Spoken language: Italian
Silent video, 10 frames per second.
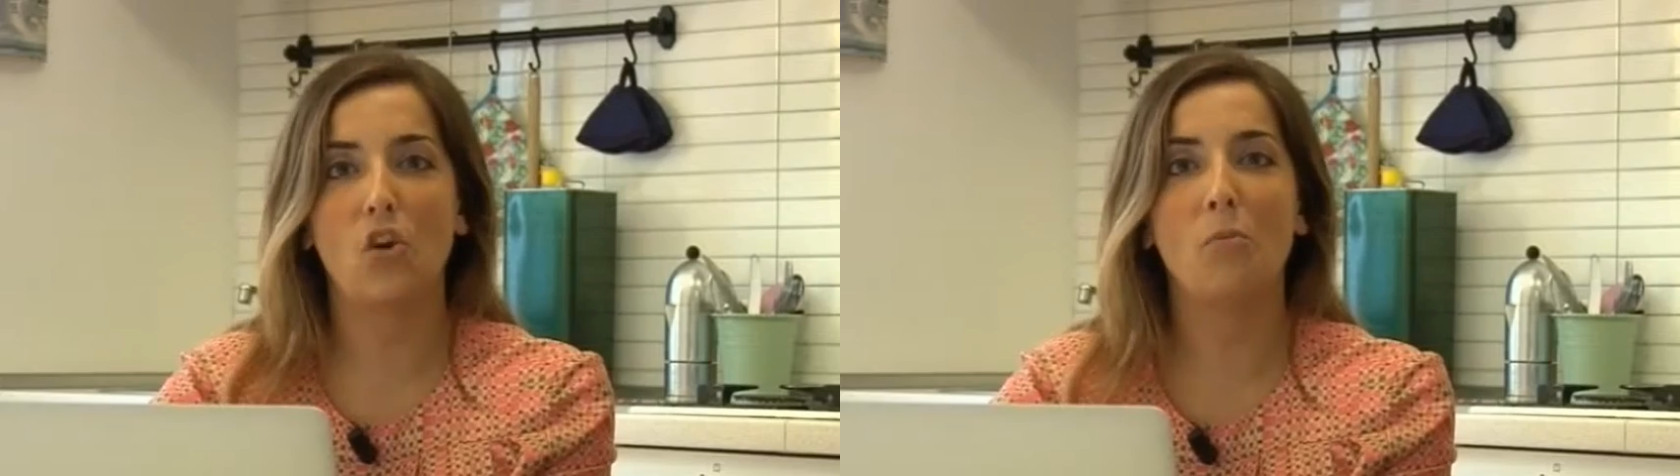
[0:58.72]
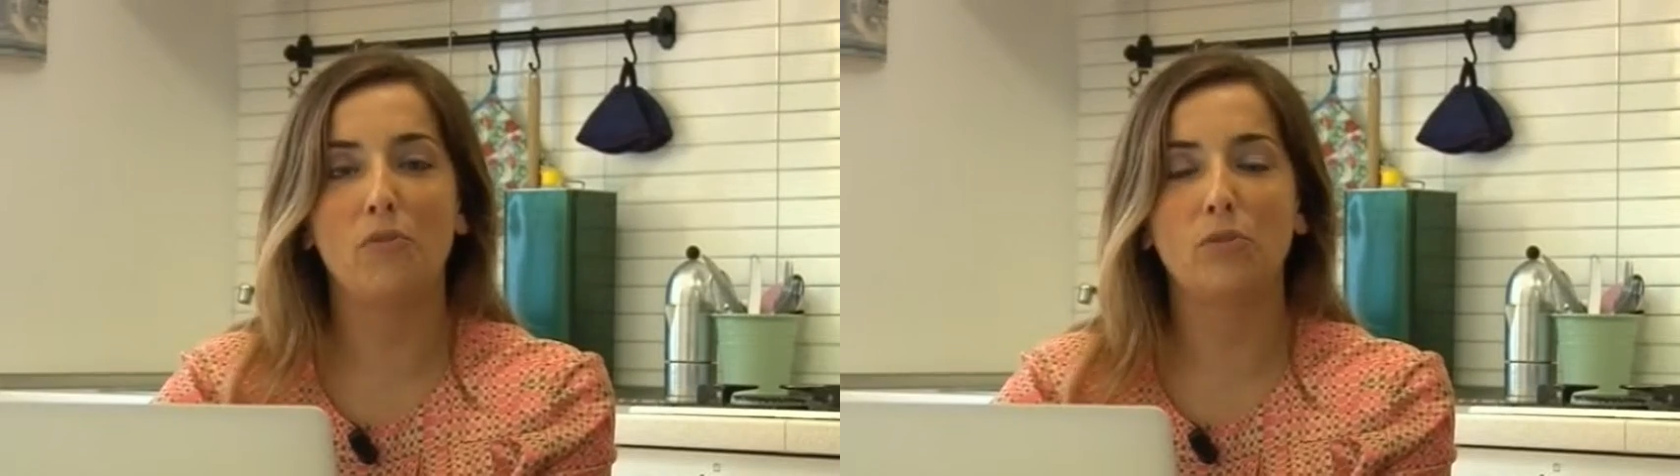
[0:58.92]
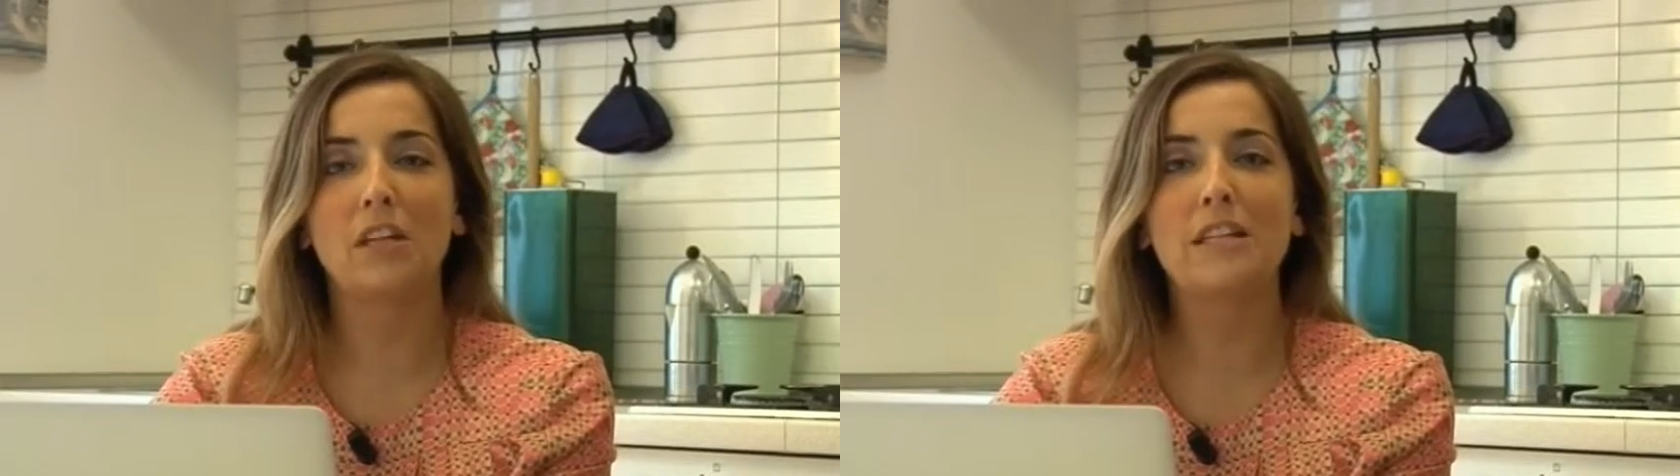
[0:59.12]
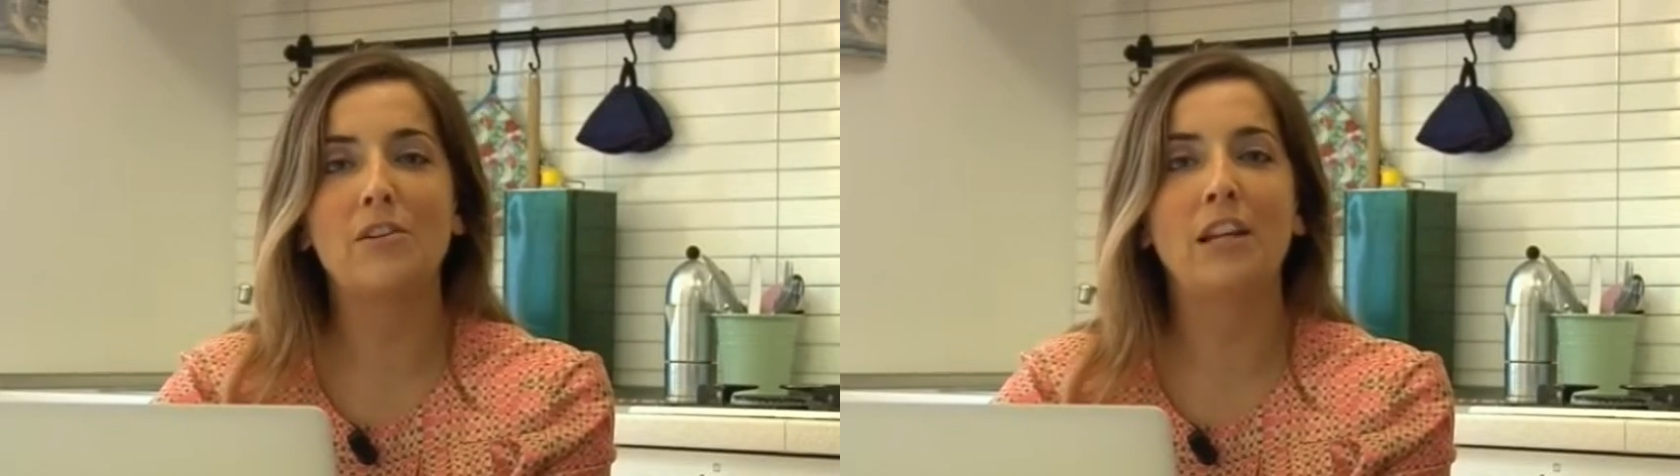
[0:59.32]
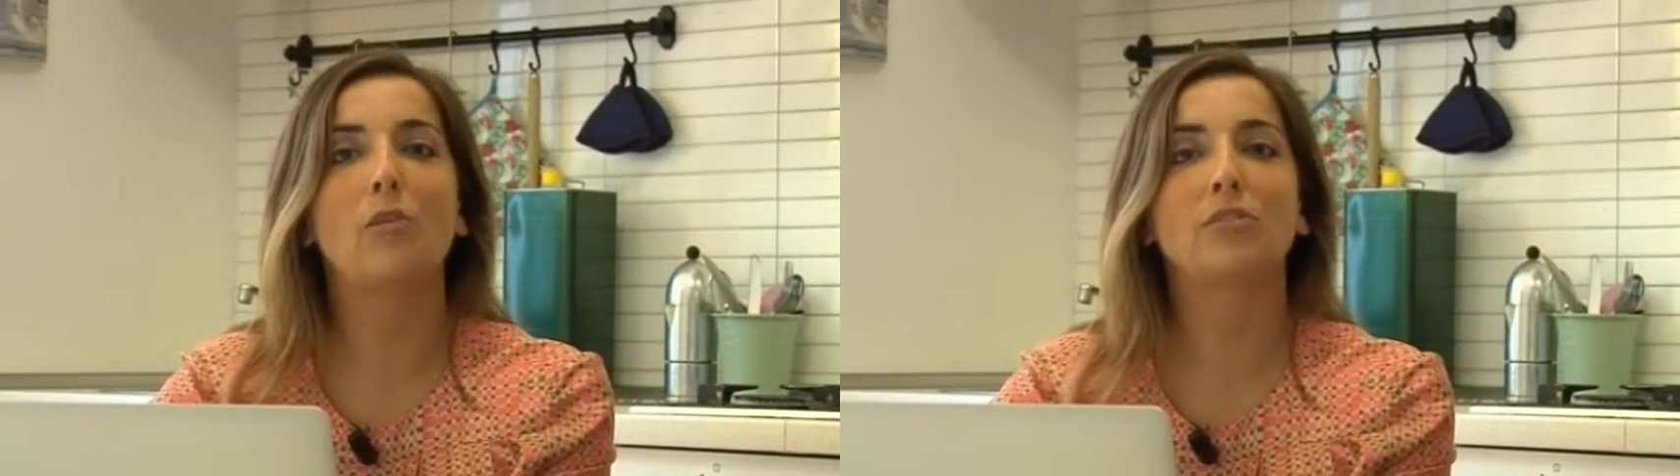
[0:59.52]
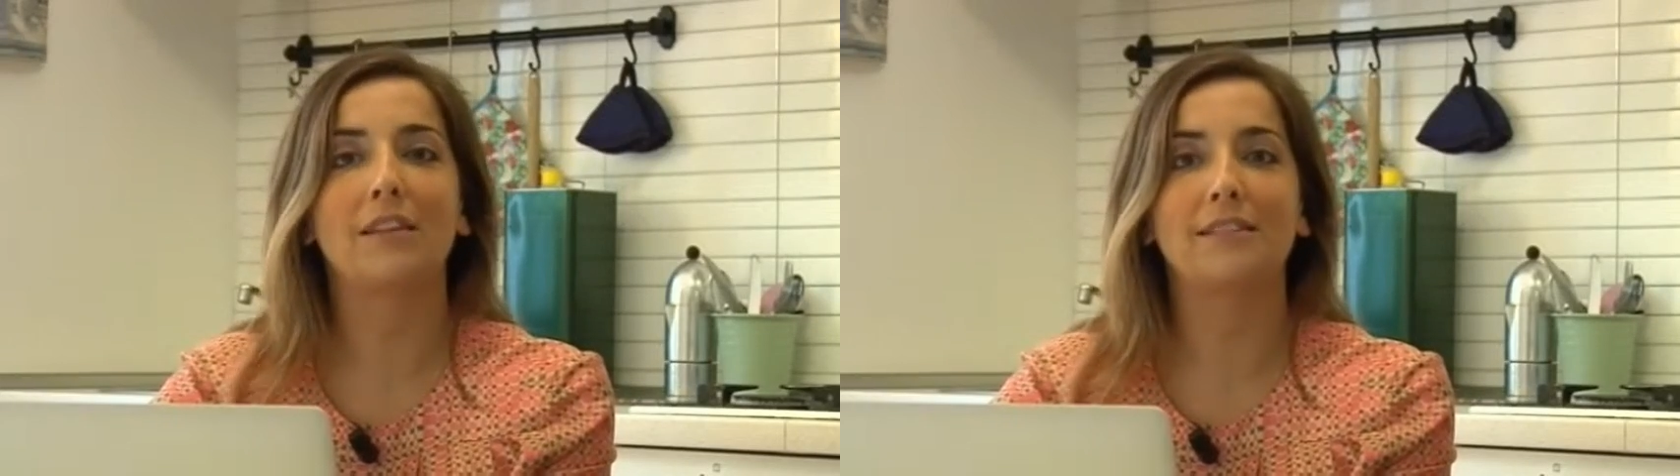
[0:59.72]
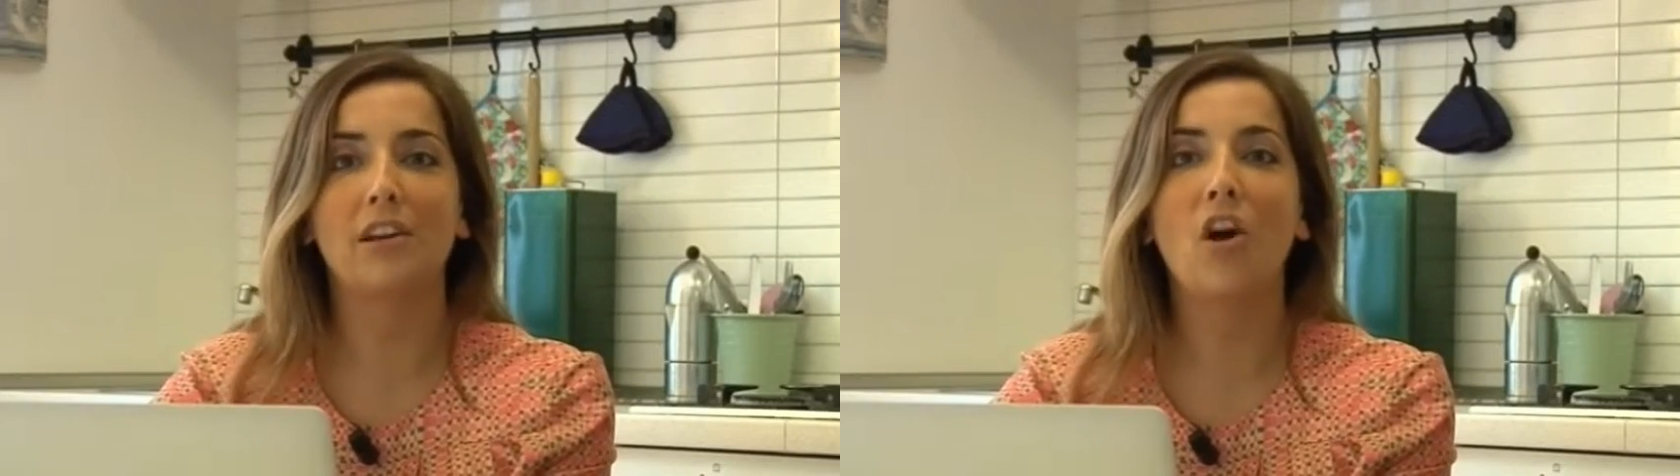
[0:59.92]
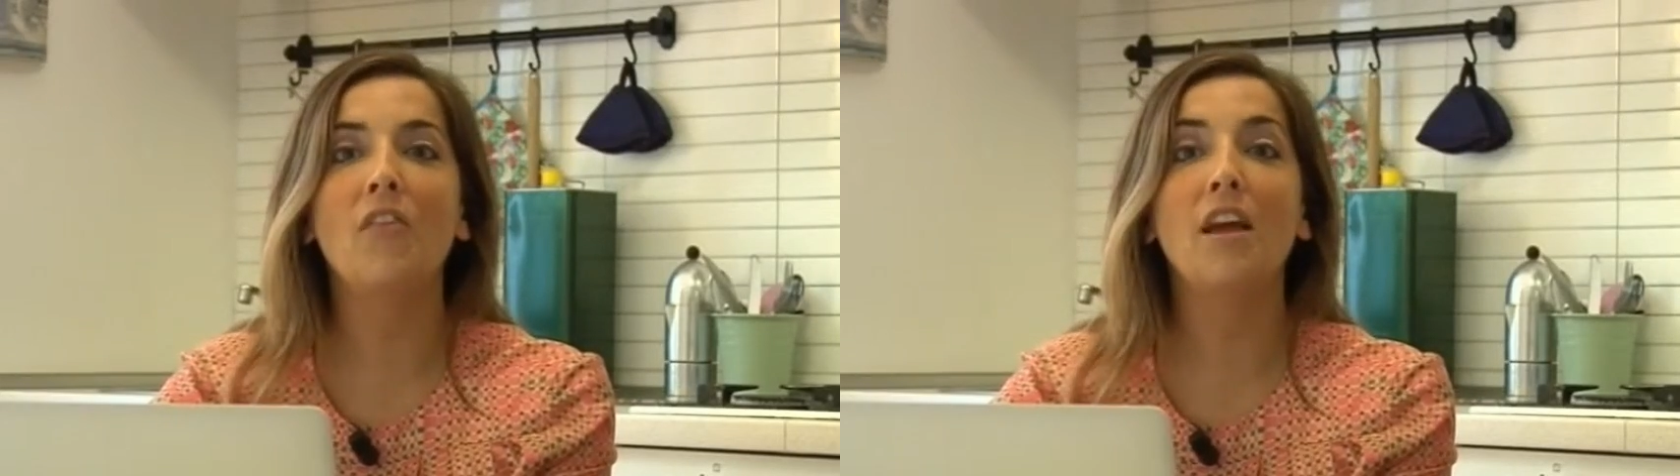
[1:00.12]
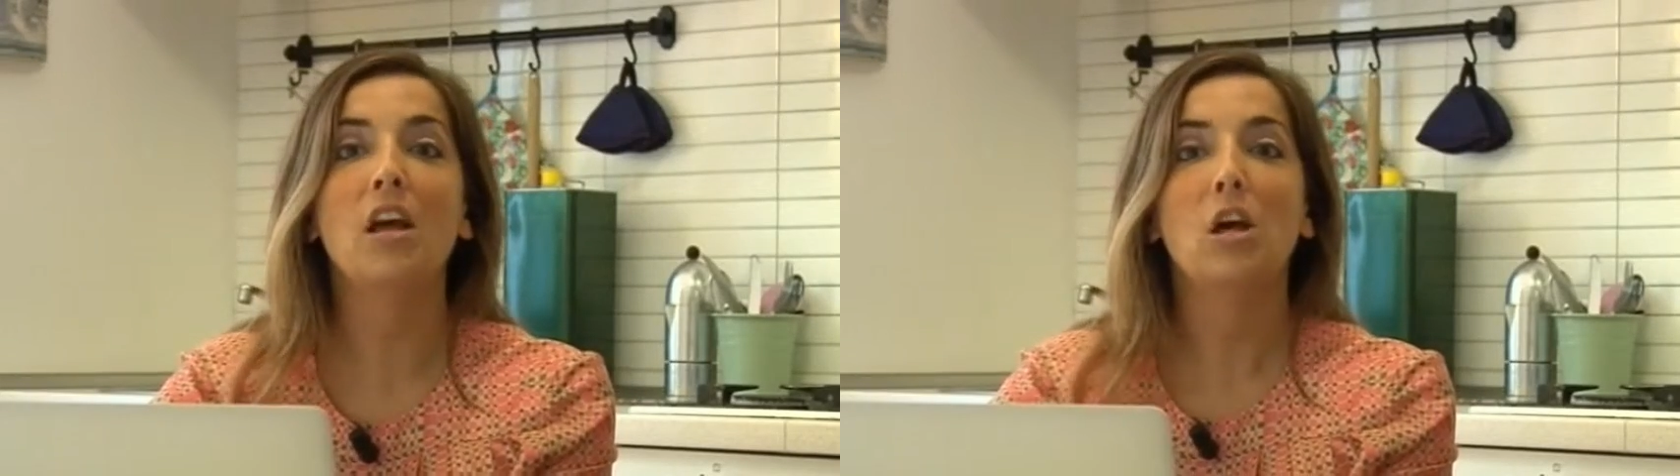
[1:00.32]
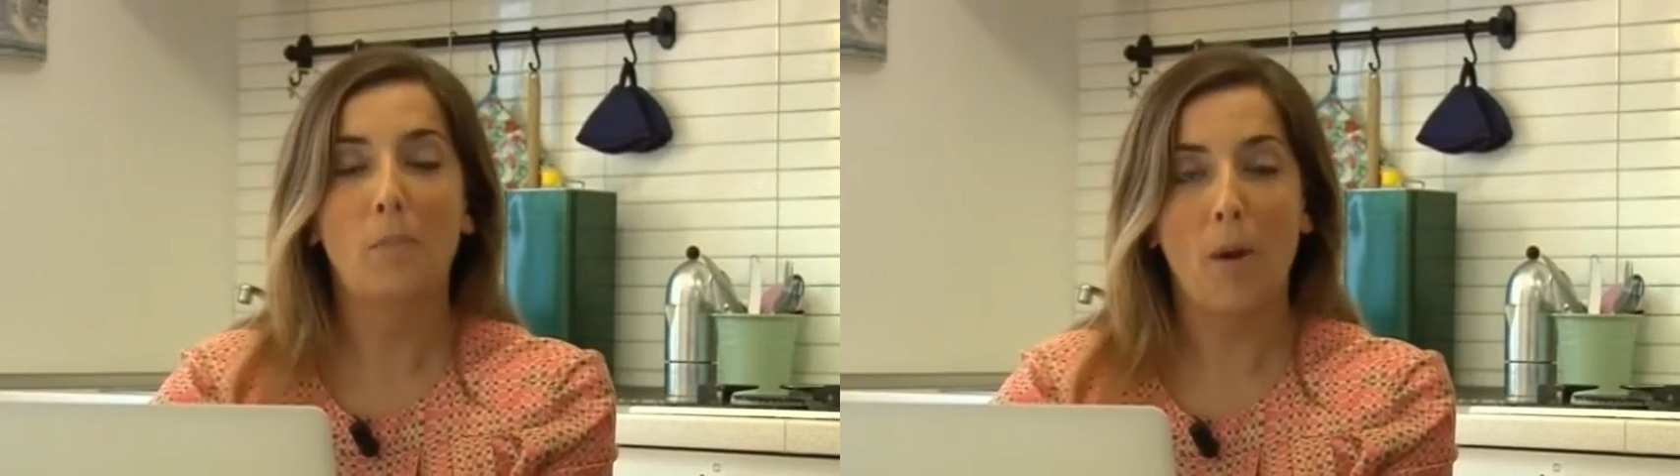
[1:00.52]
come fondazione nell'89
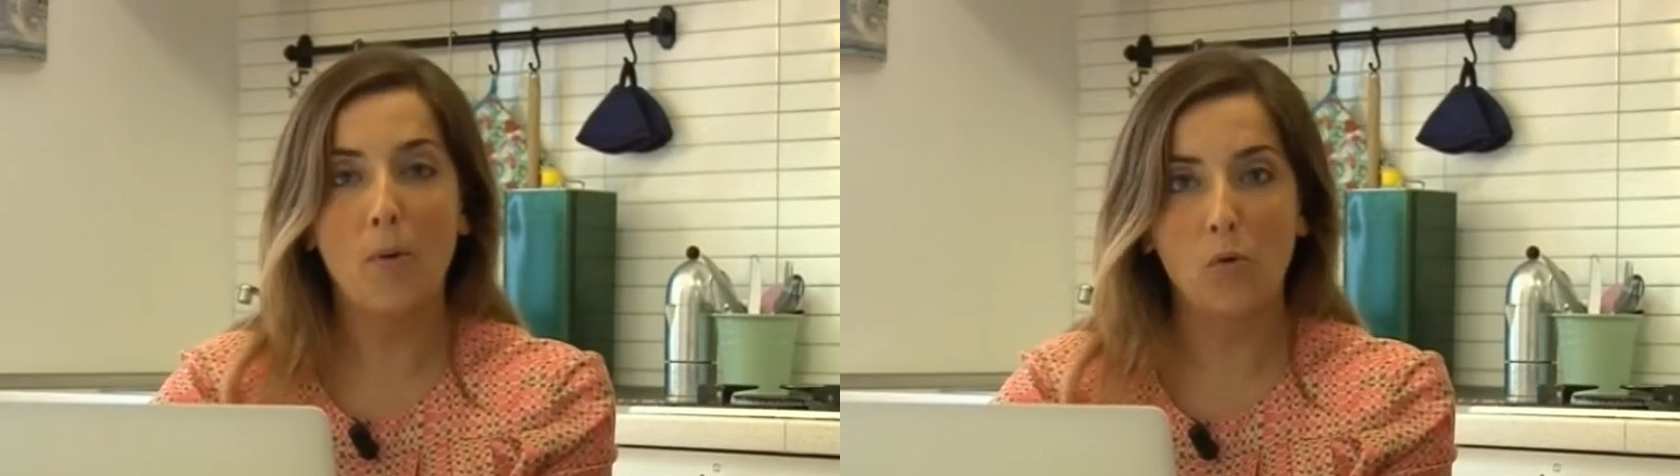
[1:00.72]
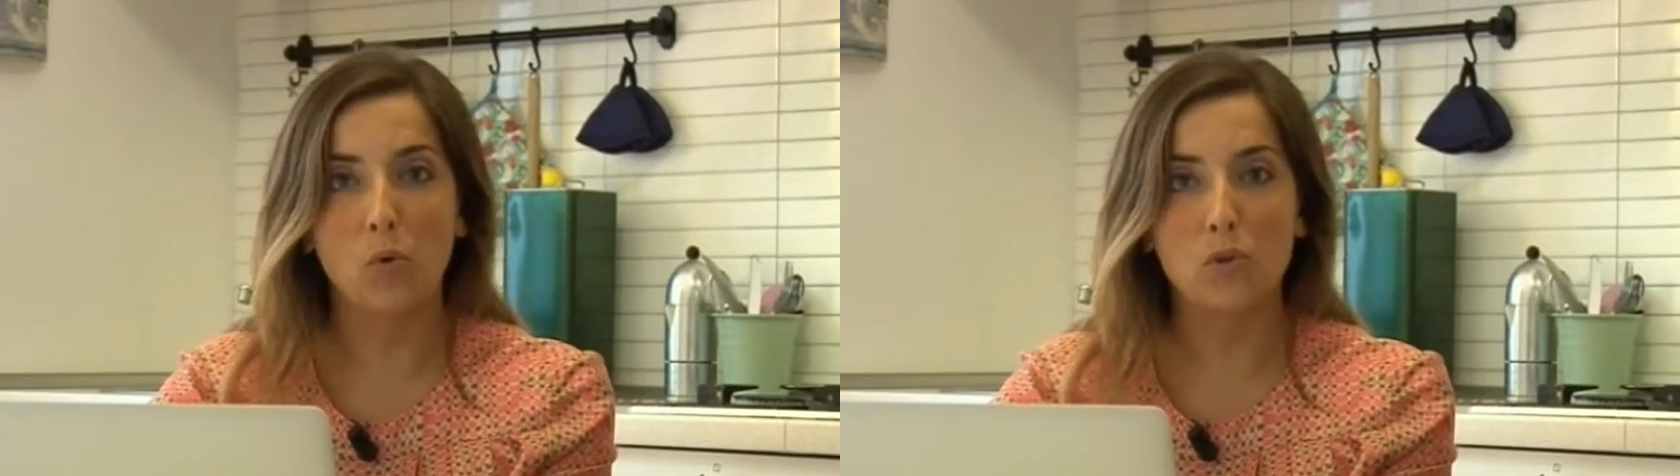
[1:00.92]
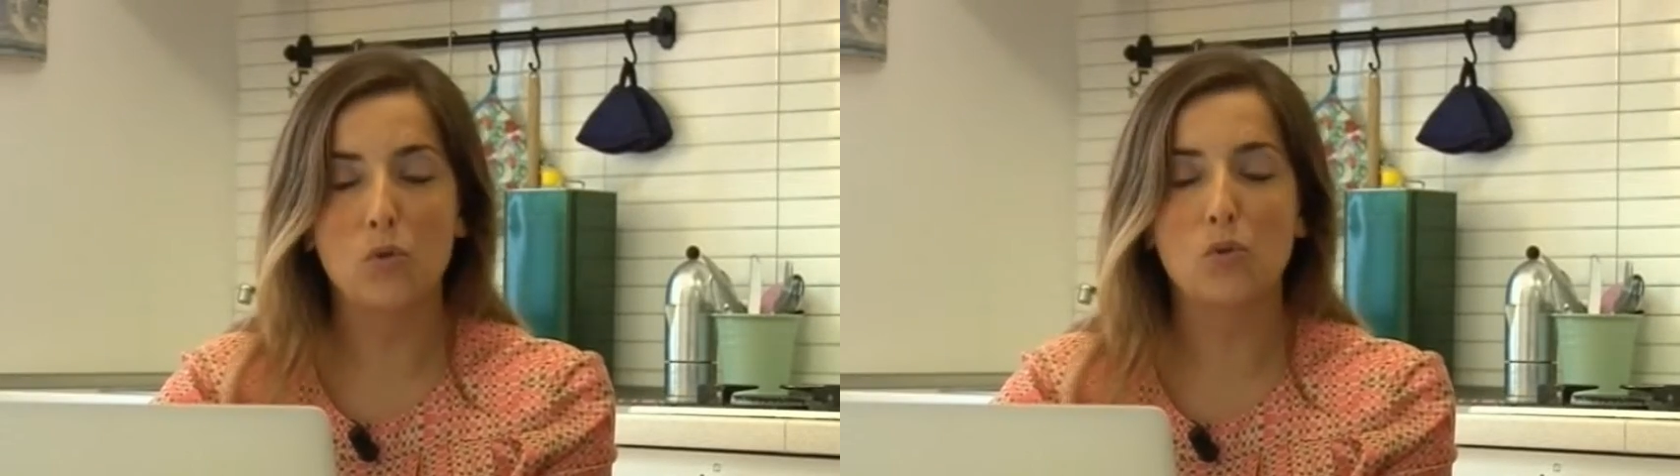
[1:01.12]
proprio con questo